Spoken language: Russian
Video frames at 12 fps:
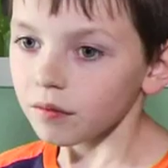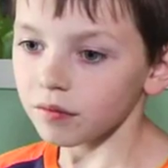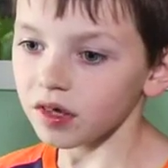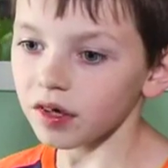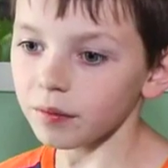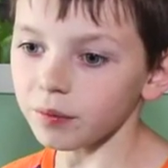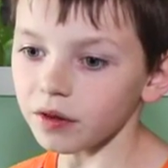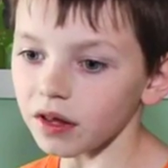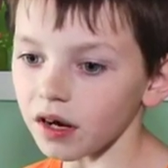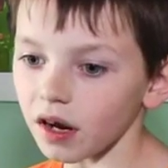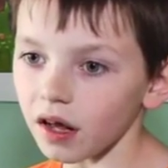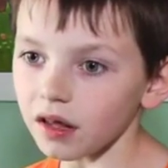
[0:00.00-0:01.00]
Мне
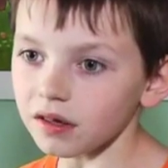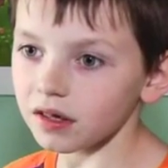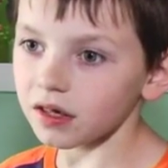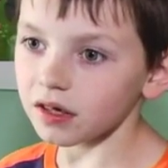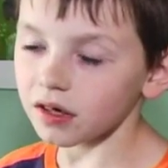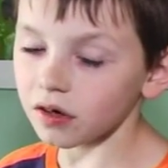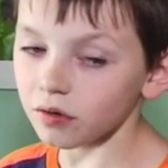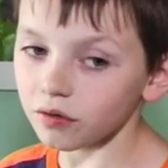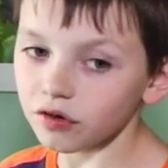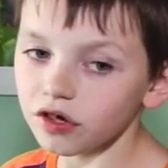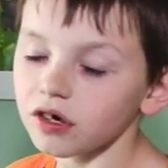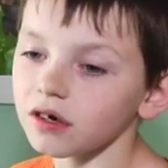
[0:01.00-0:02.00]
понравилась
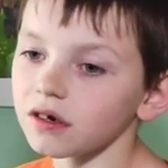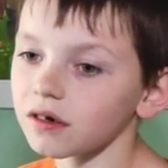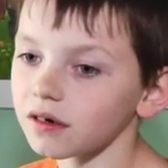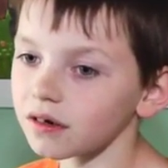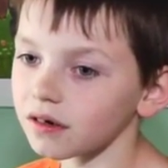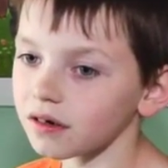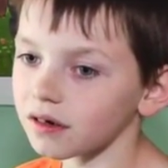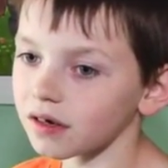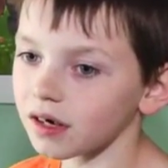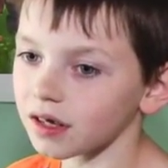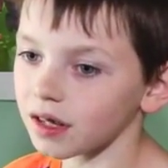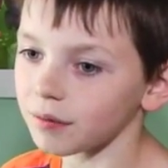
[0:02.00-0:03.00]
ключка,
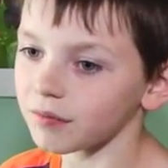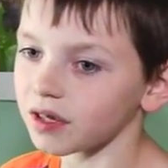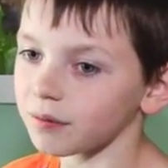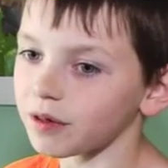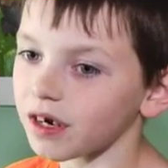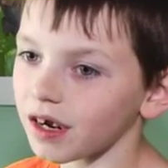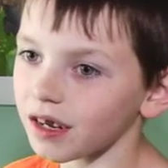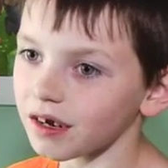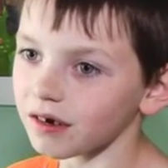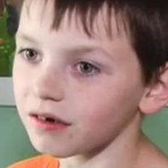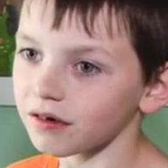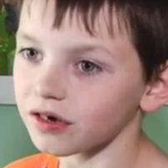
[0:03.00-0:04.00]
когда мы собирали
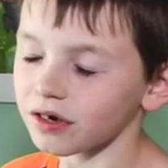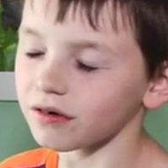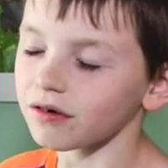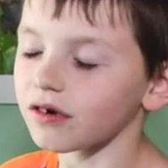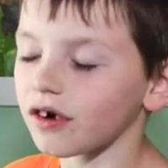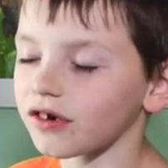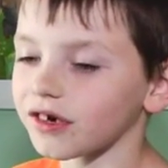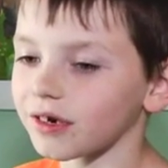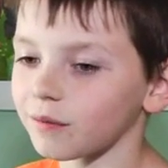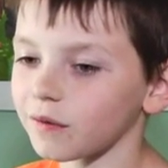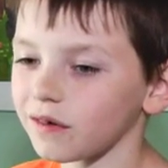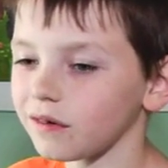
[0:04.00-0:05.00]
ключик
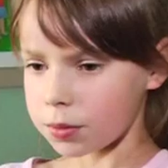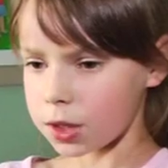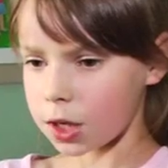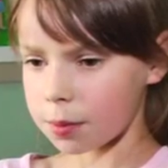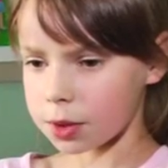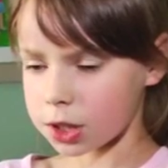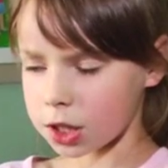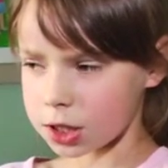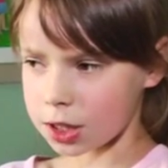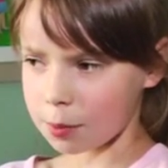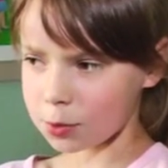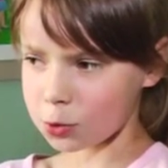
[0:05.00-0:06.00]
кружочками. Мне
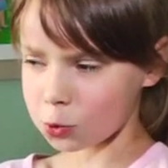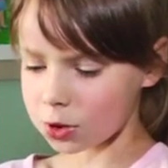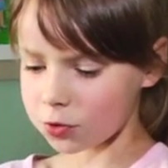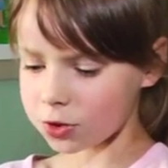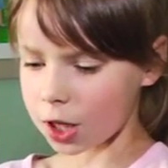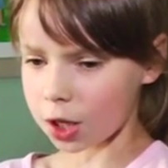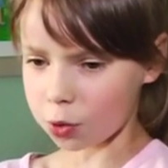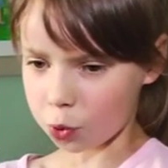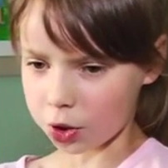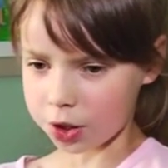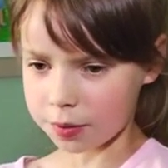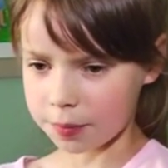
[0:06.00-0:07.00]
самый трудный
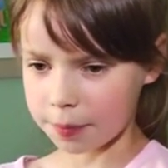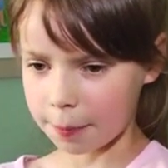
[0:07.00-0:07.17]
второй.